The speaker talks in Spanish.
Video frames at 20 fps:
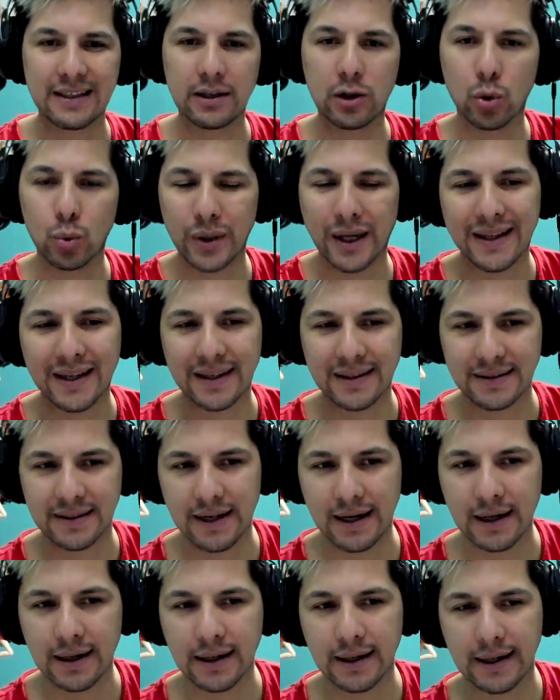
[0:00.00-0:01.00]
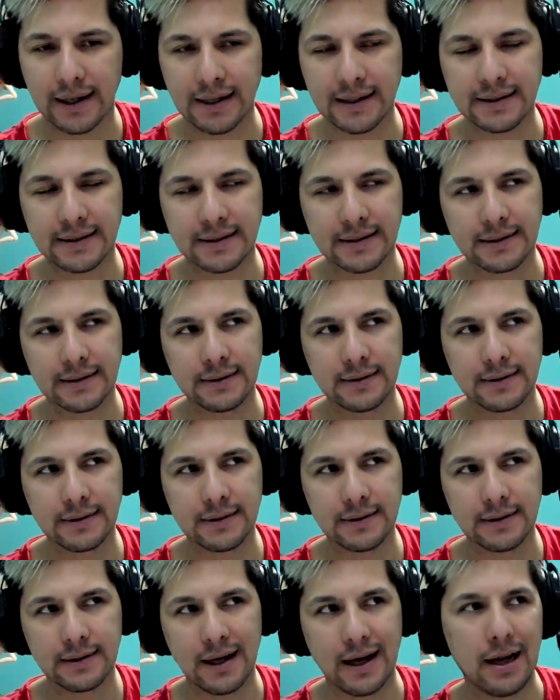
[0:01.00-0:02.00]
o una tercera es
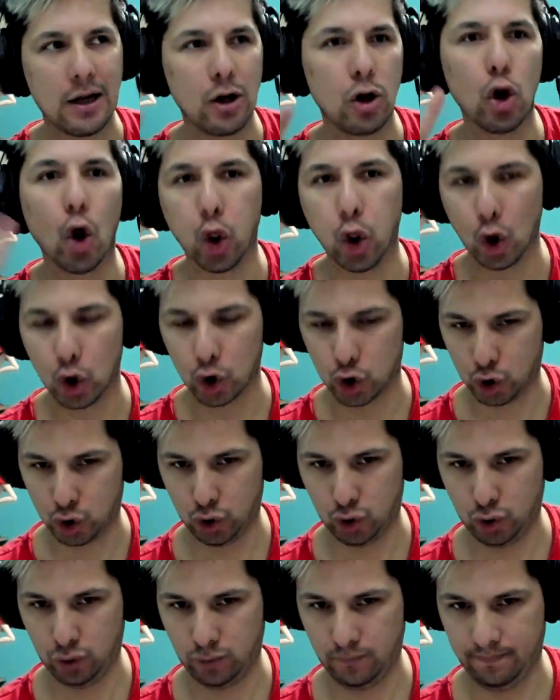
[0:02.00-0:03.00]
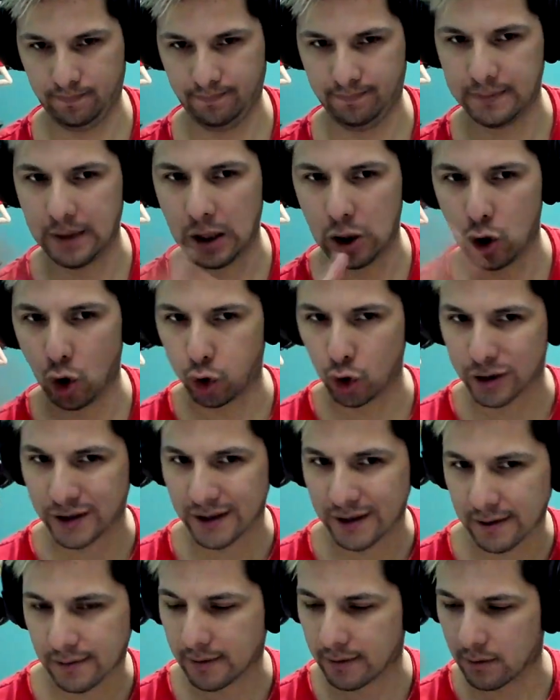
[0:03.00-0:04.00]
los dos. Los dos.
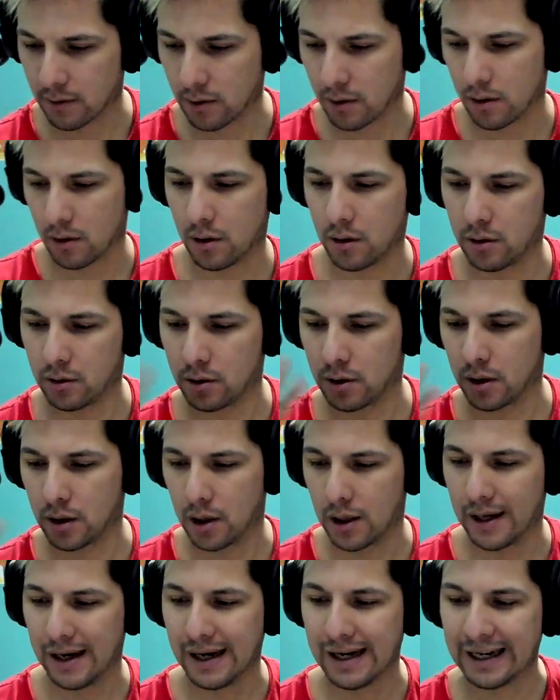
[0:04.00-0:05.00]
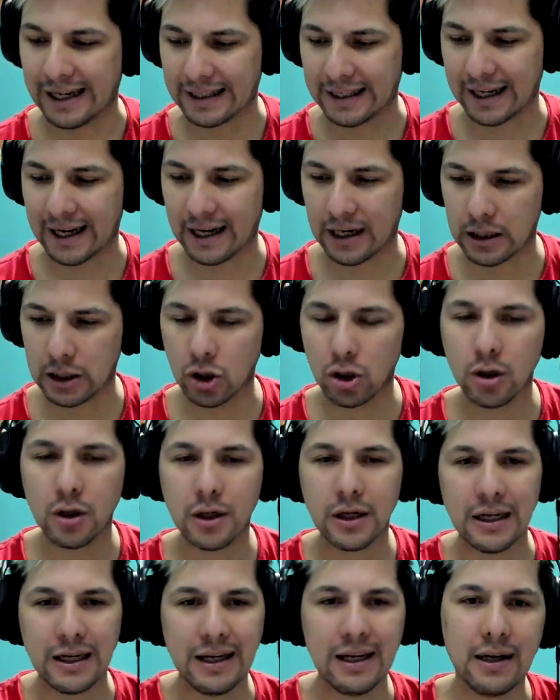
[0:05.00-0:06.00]
El que te engañó
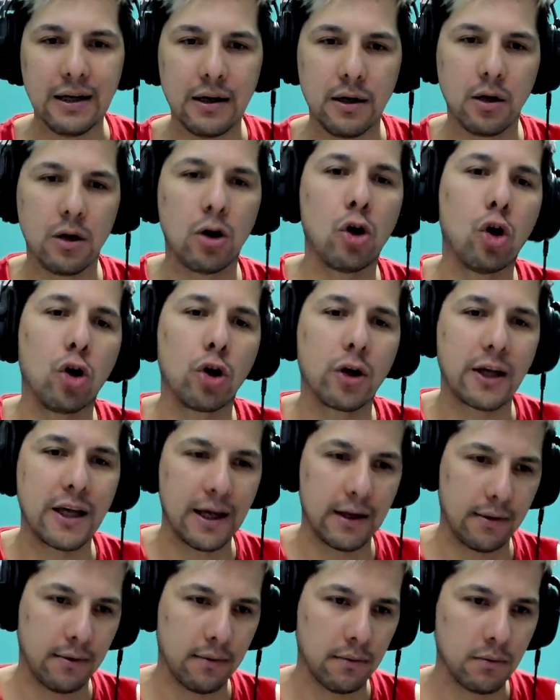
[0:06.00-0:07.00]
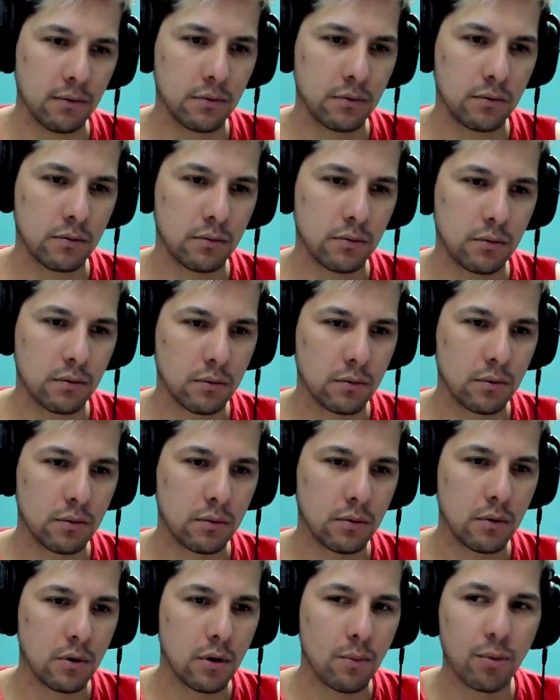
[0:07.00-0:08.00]
y con quién.
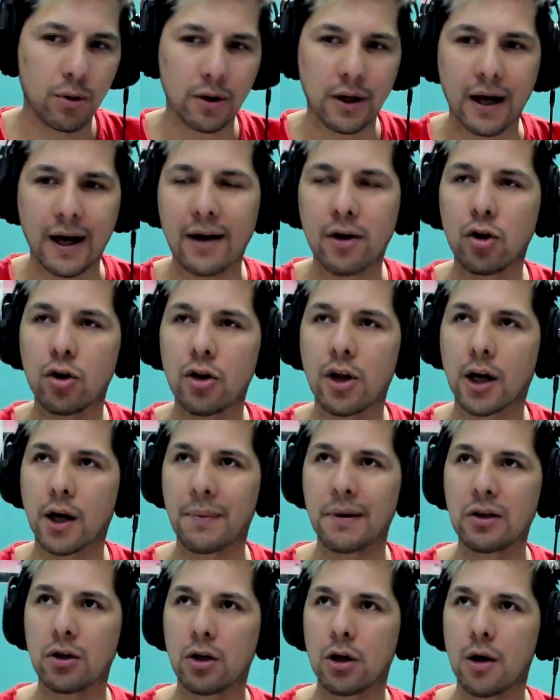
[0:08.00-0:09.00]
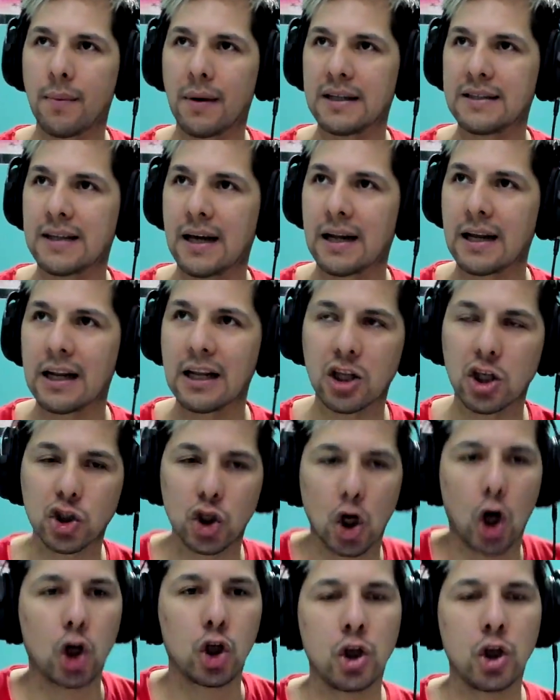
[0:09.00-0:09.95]
Porque acá de repente no aparece alguien y te dice, ay,